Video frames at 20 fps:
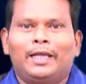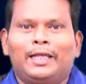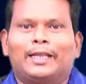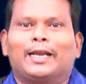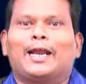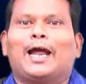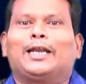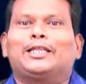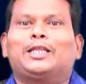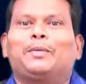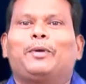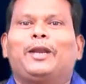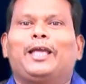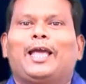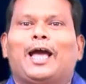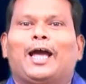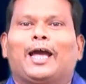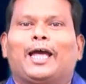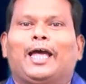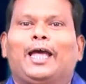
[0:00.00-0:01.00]
இதற்கு
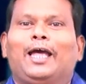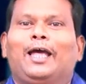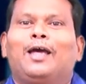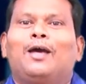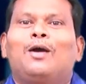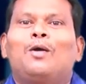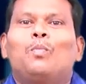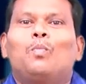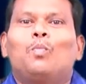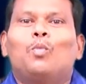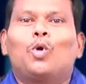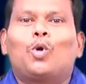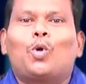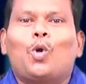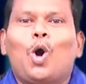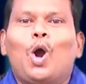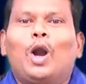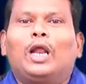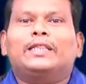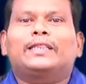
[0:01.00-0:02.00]
அடுத்தபடியாக
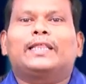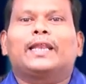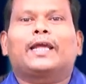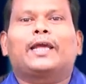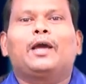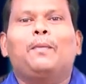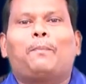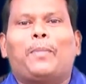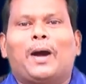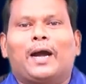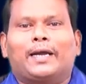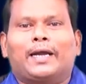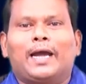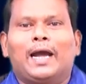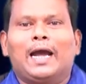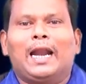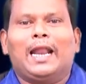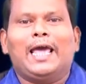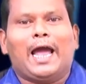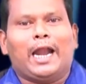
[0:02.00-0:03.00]
முக்கோணத்திற்கு
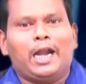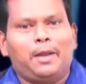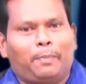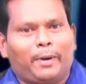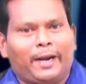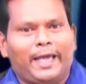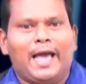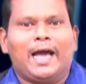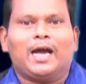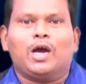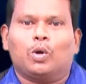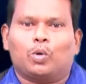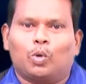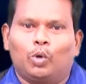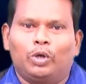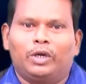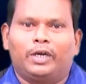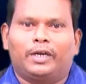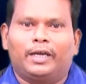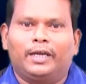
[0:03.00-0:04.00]
பக்கங்களை அடிப்படையாக
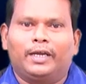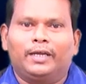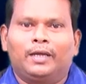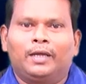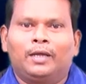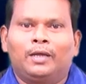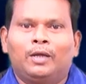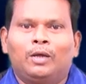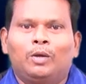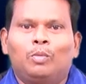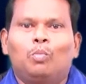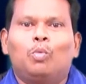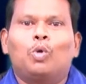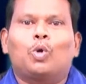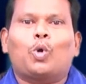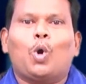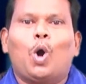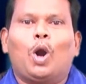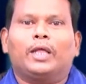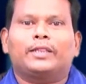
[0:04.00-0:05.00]
கொண்டு
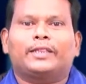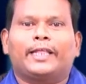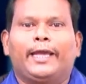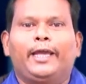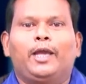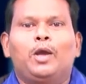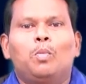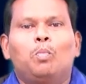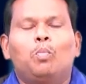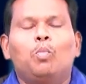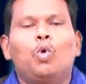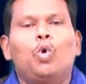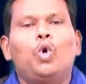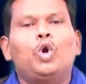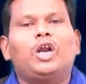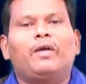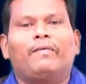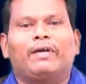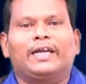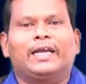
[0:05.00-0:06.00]
முக்கோணத்தை
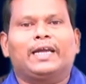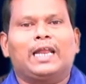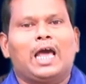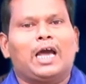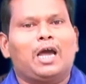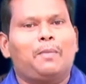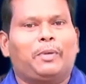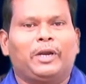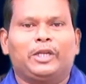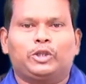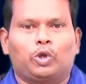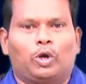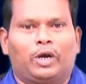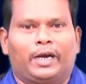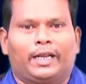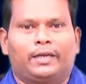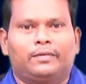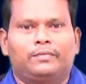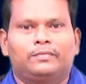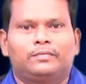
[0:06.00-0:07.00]
மூன்று வகைகளாக
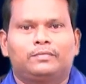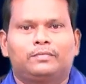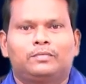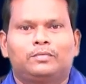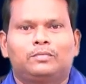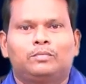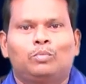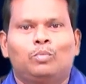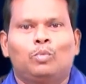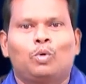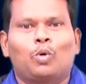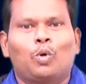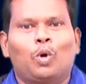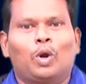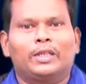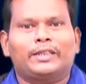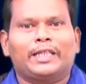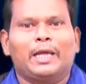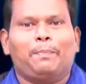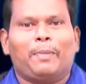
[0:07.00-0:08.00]
பிரித்துள்ளன
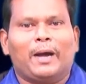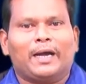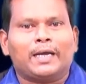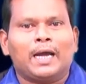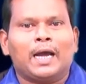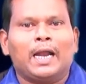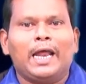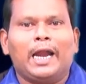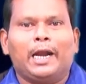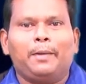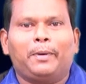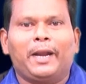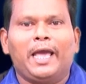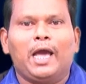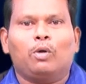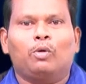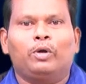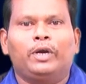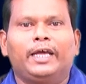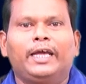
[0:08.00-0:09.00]
முக்கோணத்தை பக்கங்களை
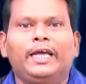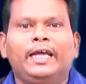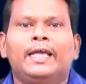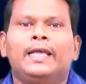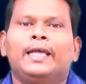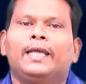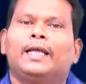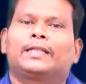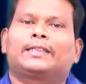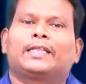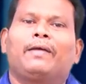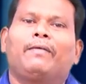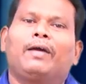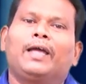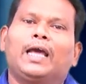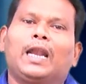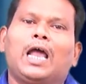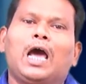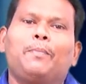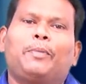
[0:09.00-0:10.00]
அடிப்படையாக கொண்டு எத்தனை
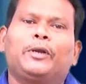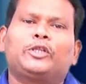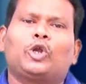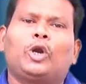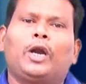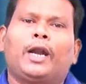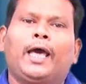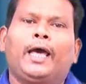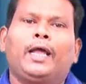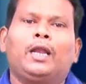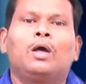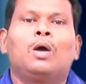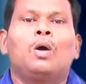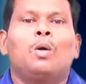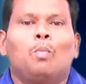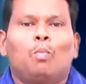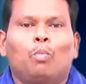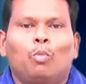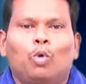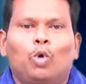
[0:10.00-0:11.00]
வகைகளாக பிரித்துள்ளனர்
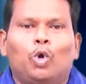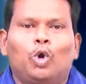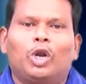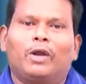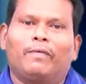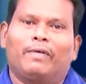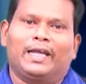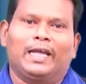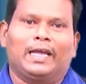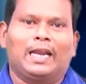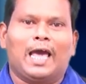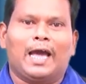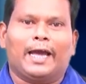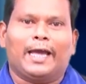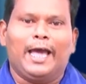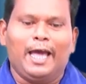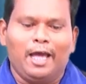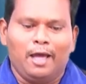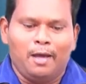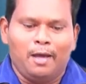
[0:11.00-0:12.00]
மூன்று வகைகளாக